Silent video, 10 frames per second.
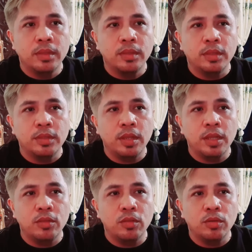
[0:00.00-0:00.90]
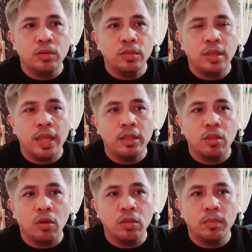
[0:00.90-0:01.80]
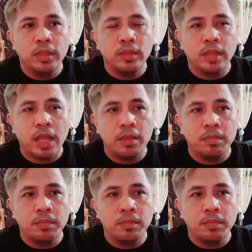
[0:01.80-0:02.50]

I-select nyo yung select documents type.